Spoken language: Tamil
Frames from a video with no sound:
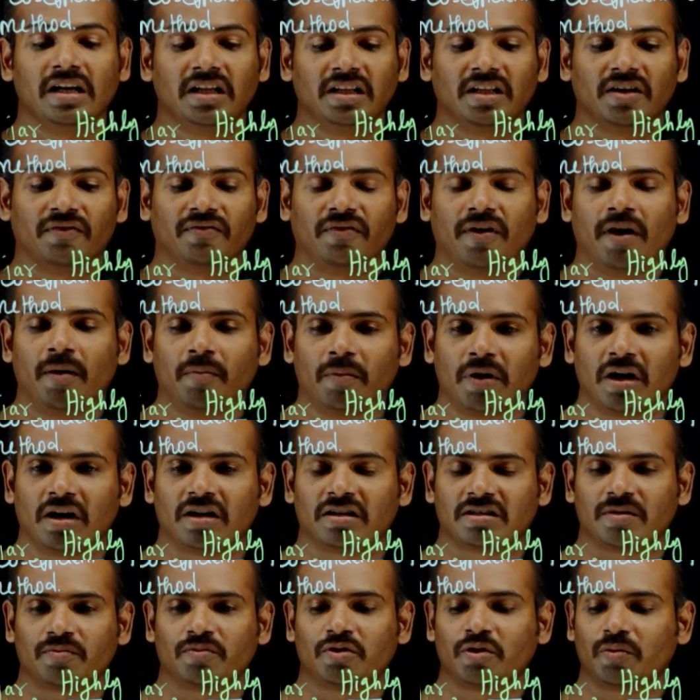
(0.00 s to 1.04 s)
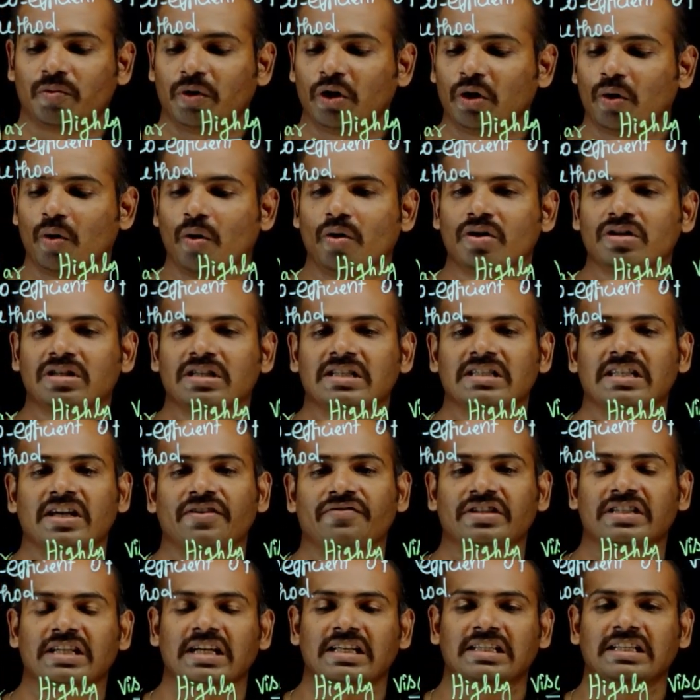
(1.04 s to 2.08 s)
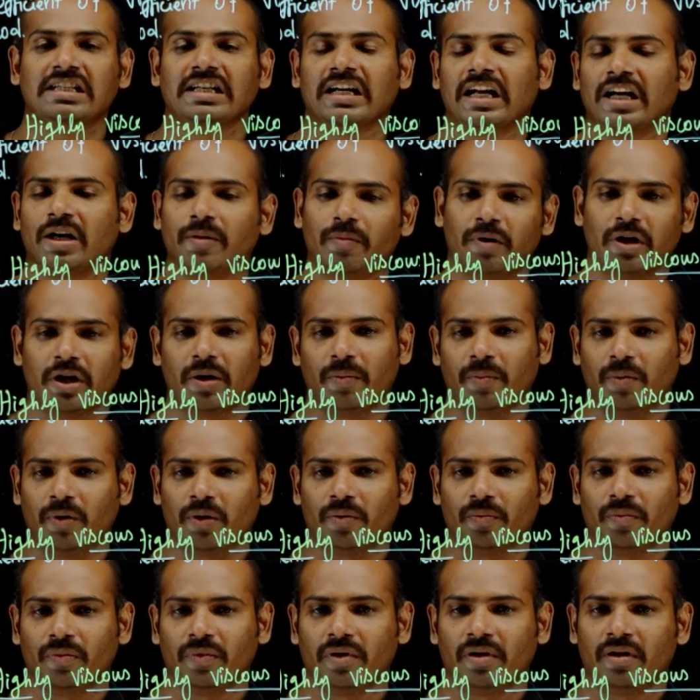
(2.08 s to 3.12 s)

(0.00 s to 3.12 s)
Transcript: இந்த ஃபார்முலாவில் சப்ஜெக்ட் பண்ணி கோயிசன்ஸ் ஆஃப் டிஸ்காசிட்டி கண்டுபிடிக்க போகிறோம்